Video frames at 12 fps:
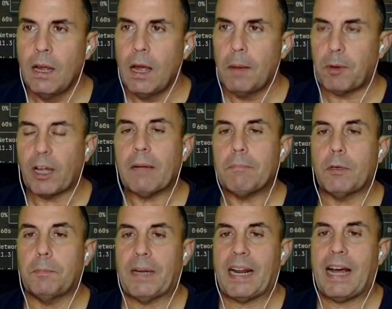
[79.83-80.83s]
Por
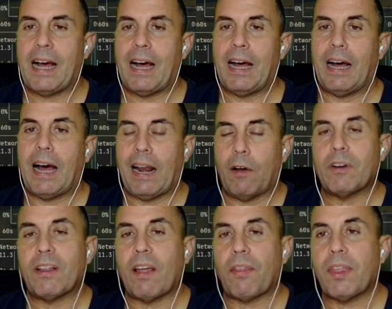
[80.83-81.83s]
ejemplo, para a la
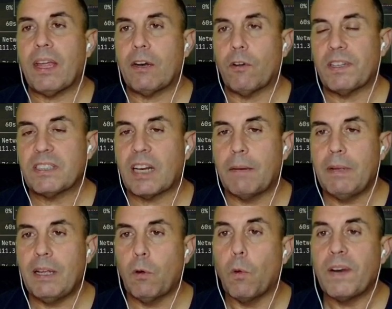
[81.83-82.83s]
hora de hacer o de
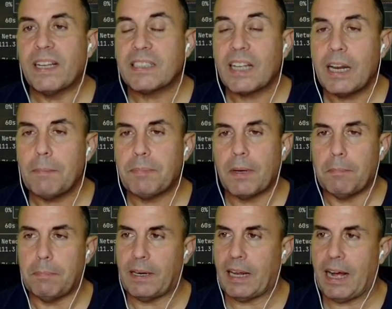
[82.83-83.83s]
escribir un script
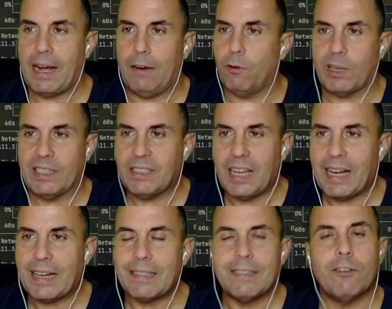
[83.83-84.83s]
para lo que sea,